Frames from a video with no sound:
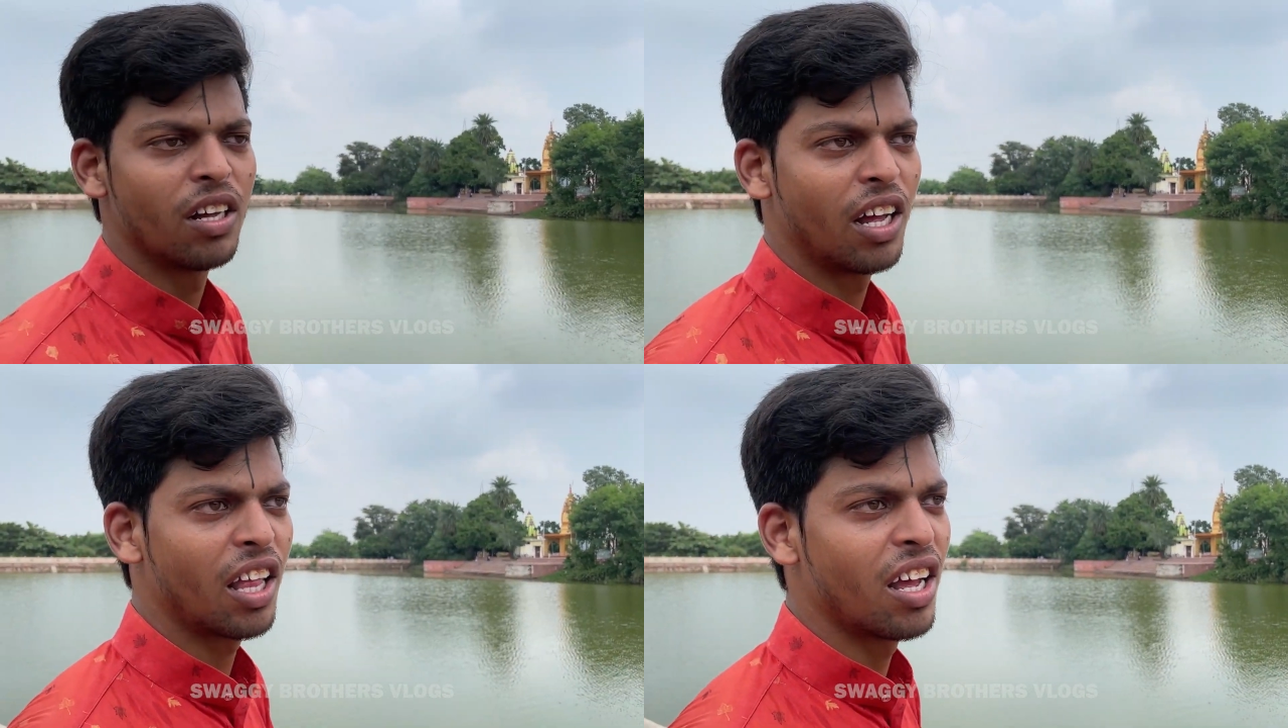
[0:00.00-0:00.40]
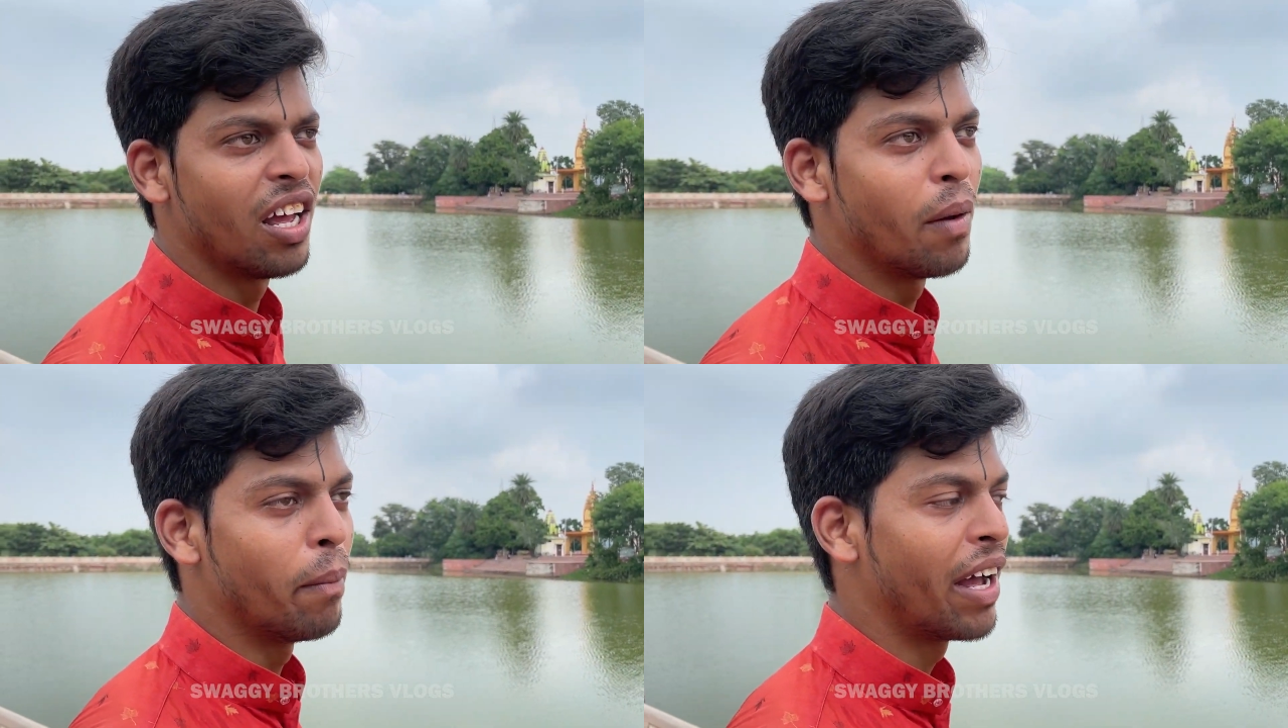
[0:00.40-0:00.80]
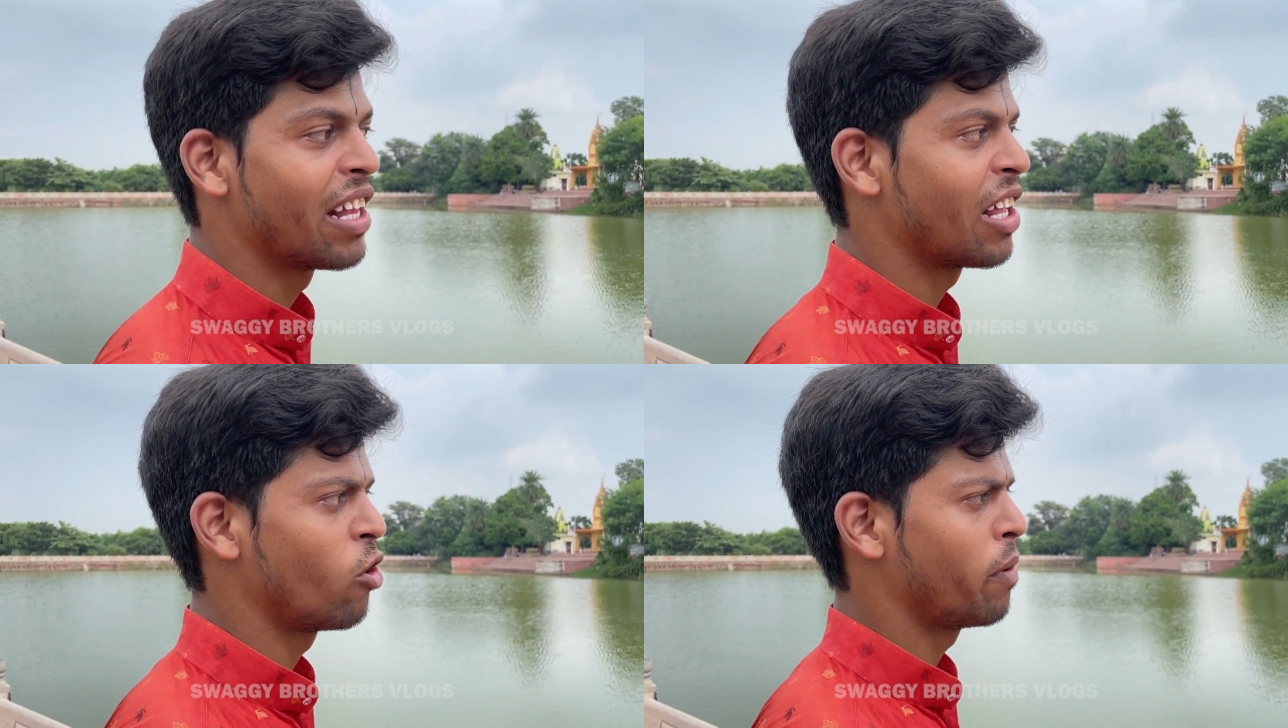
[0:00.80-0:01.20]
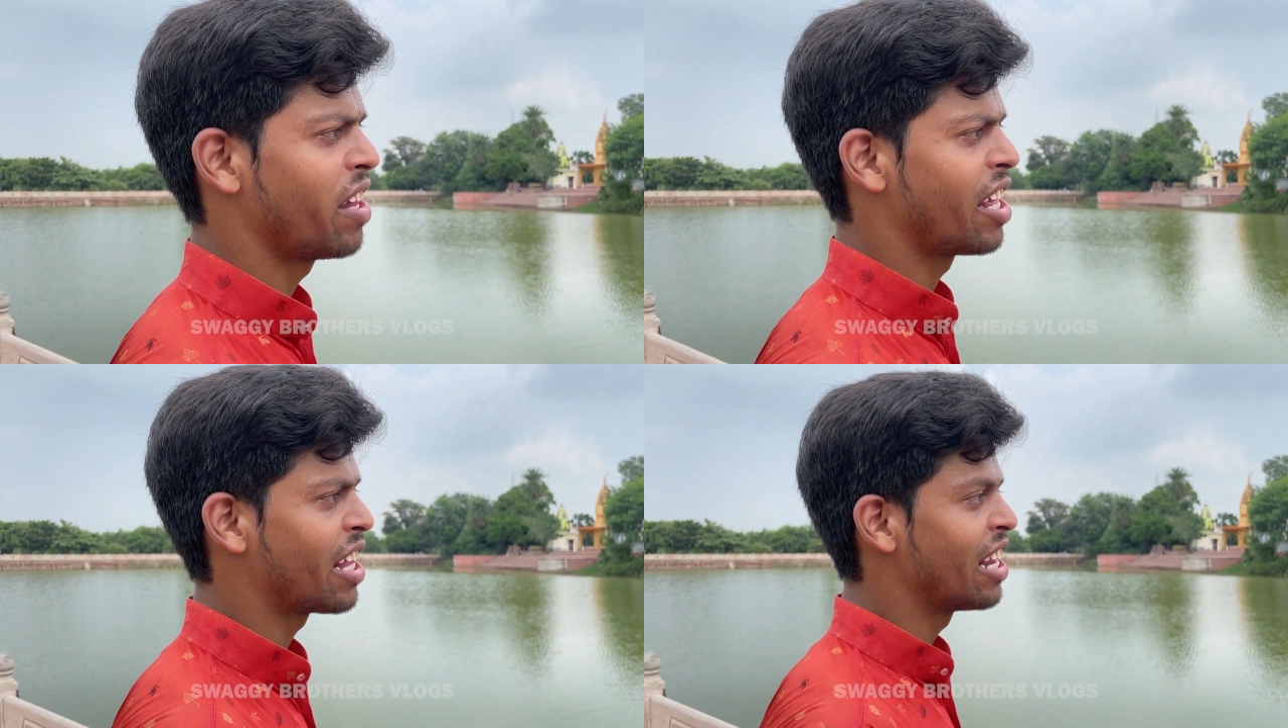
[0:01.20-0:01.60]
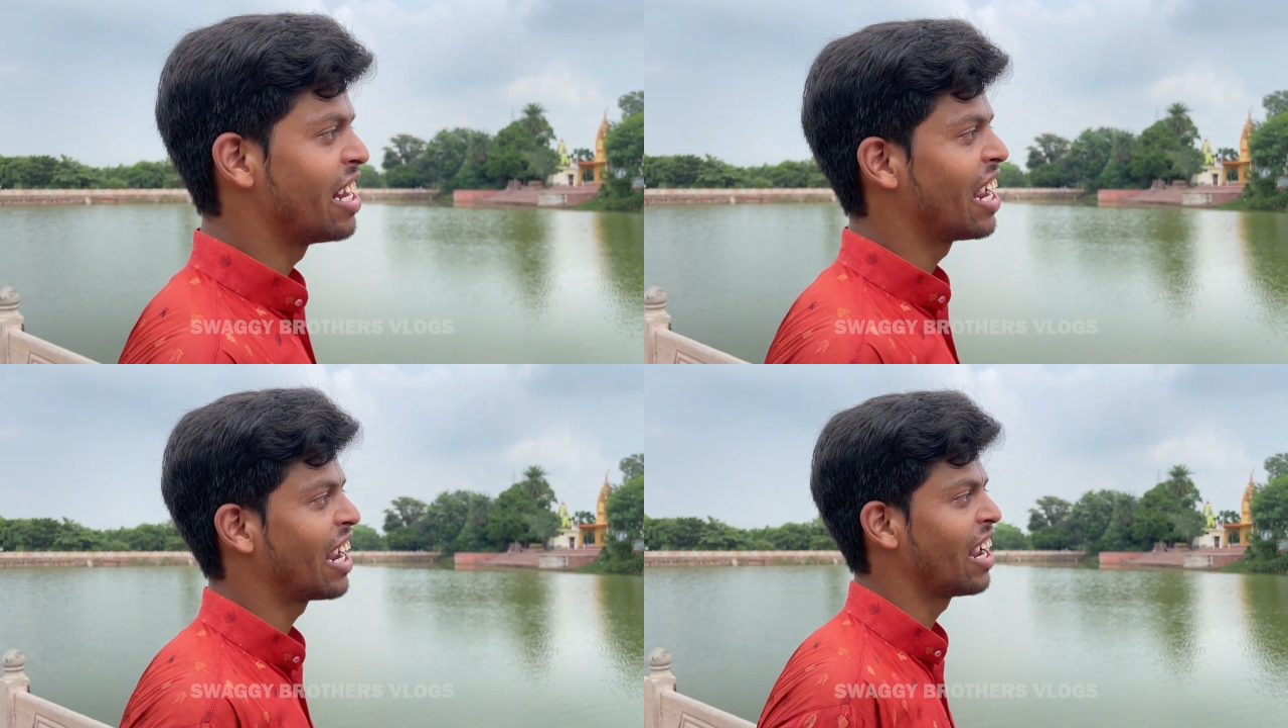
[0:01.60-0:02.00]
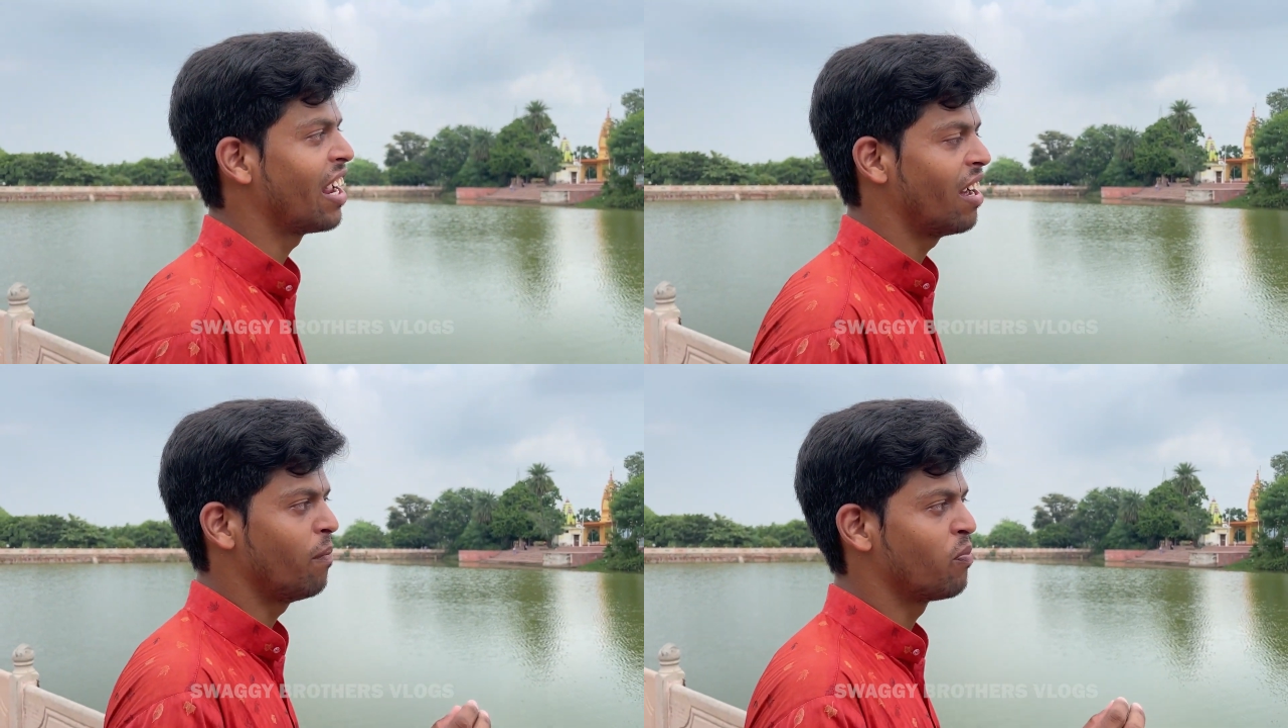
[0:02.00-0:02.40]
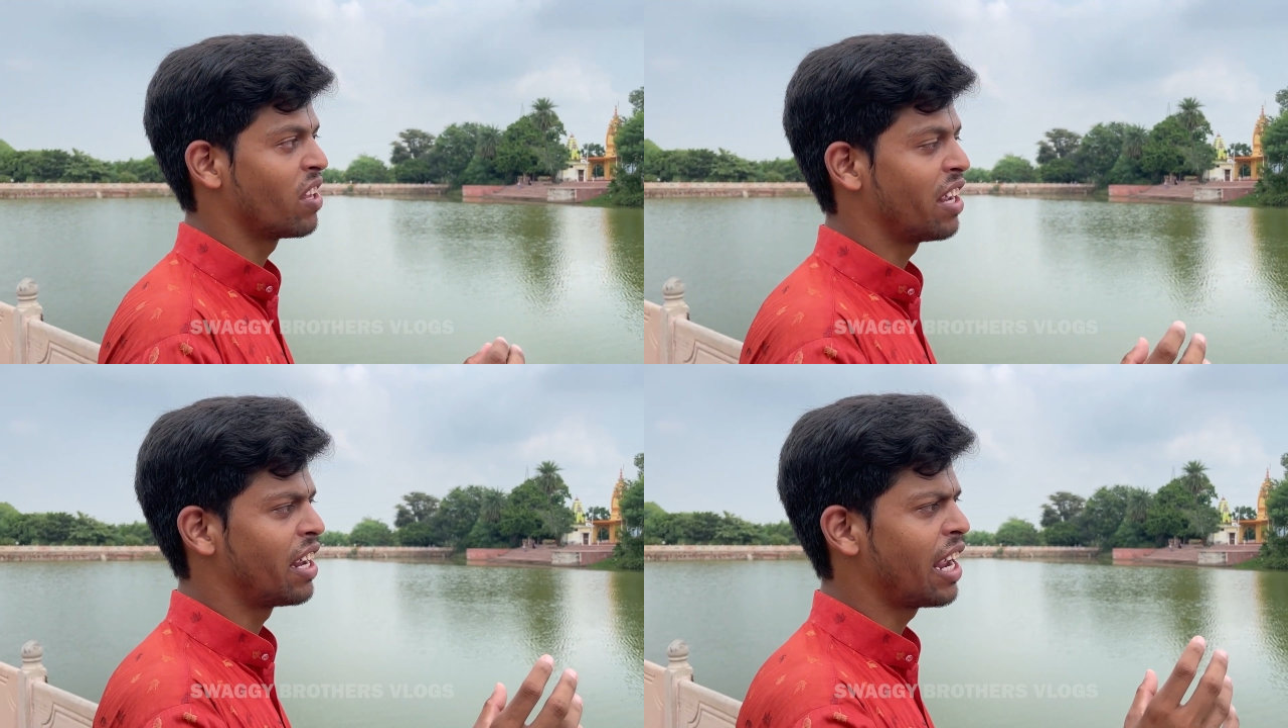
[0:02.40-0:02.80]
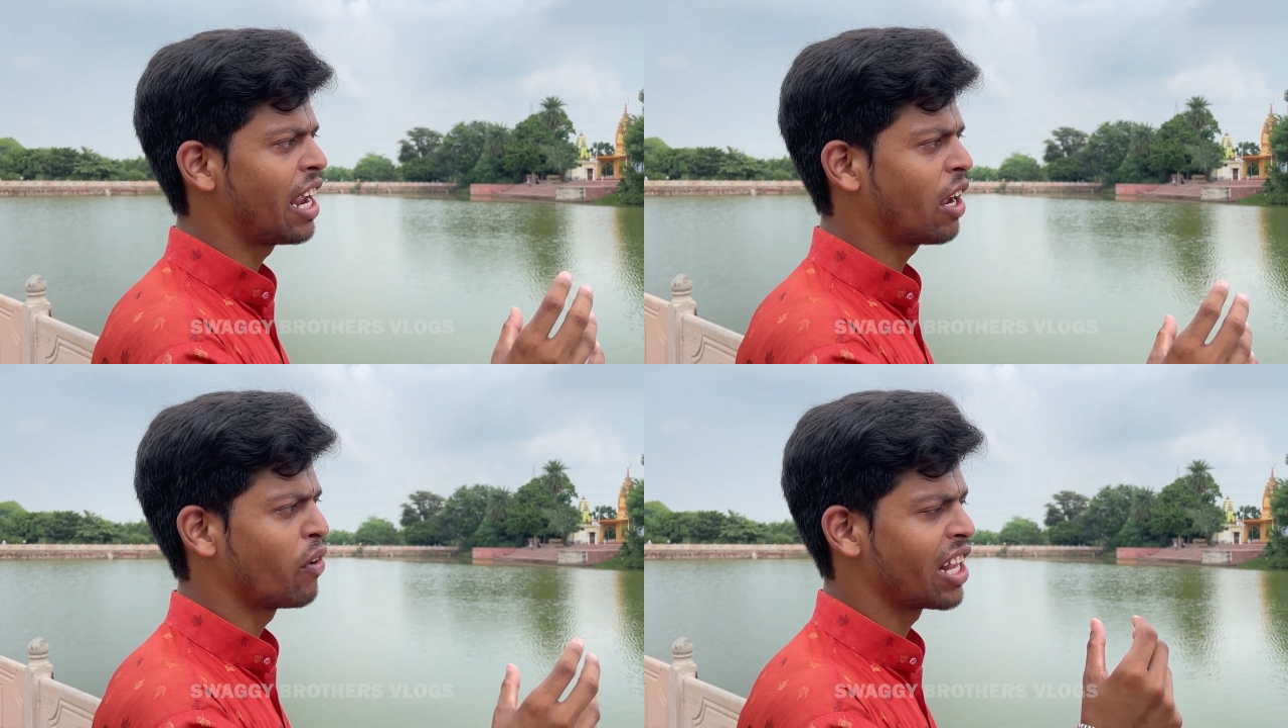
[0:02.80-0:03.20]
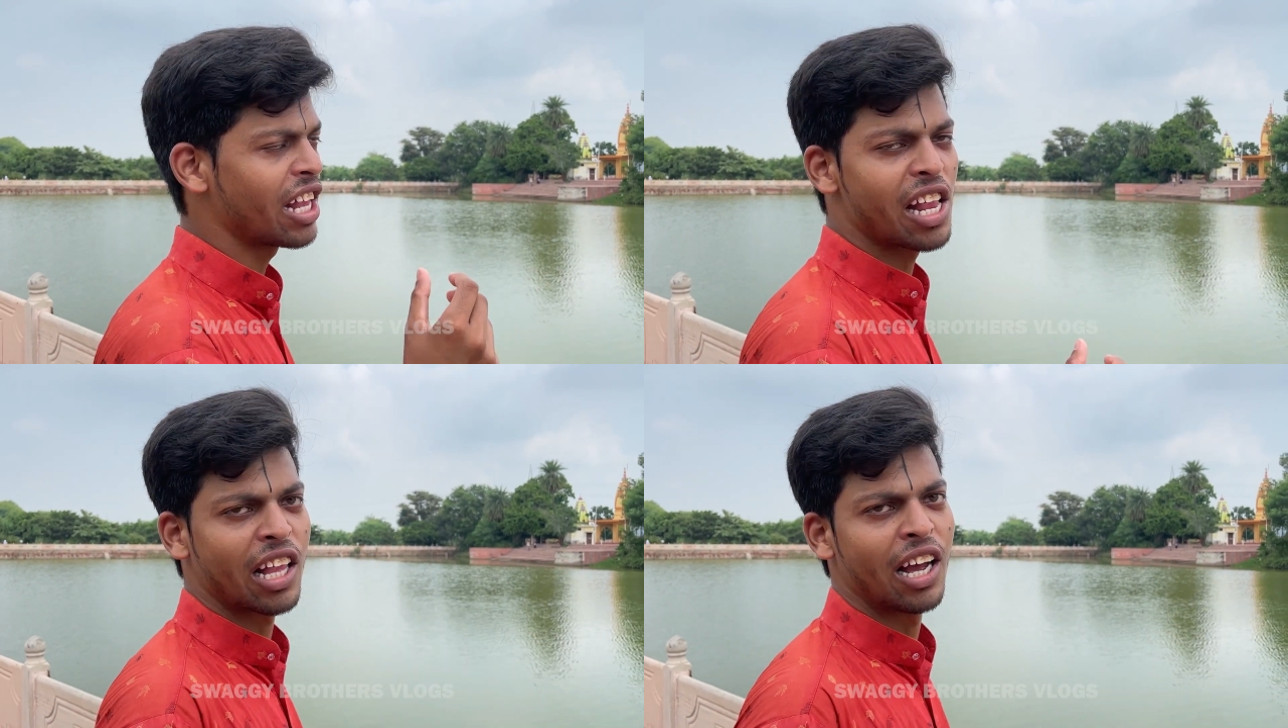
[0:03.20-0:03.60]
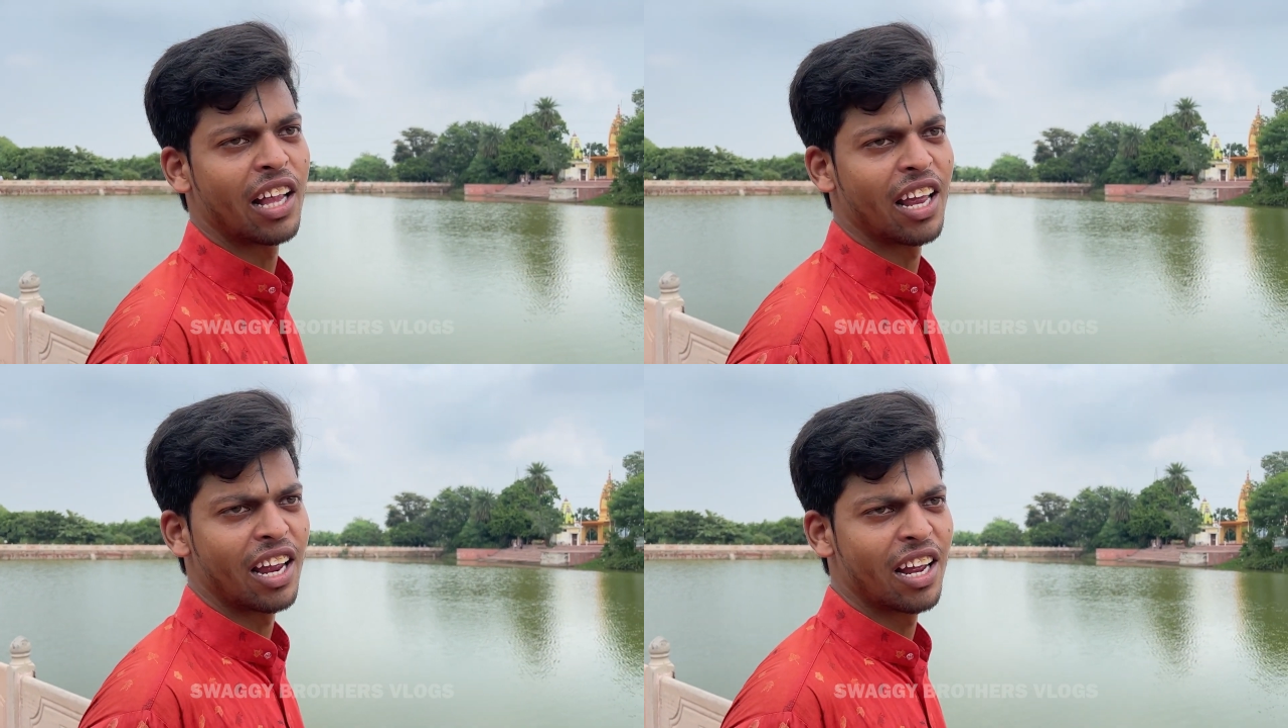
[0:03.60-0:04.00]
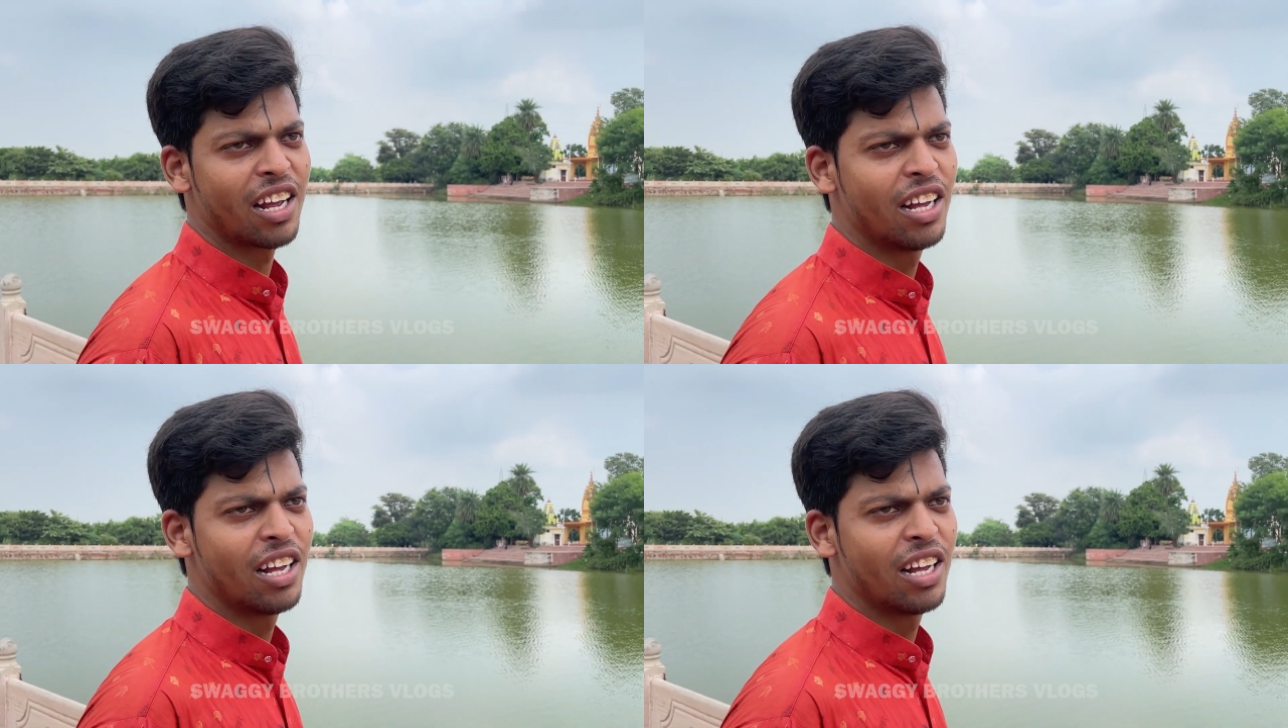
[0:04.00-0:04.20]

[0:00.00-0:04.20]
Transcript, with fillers: है ना मानसरोवर इसलिए कि ये एक विशेष स्थान है